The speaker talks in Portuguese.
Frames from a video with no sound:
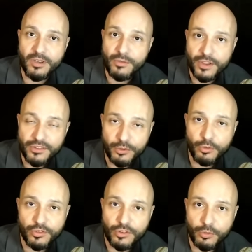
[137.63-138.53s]
que investiu
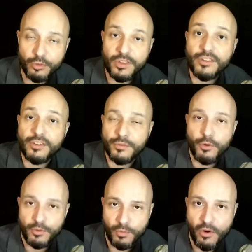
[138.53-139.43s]
nos estudos, e ele se
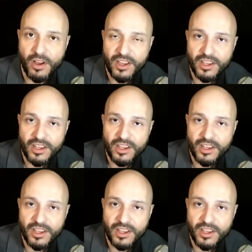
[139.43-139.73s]
formou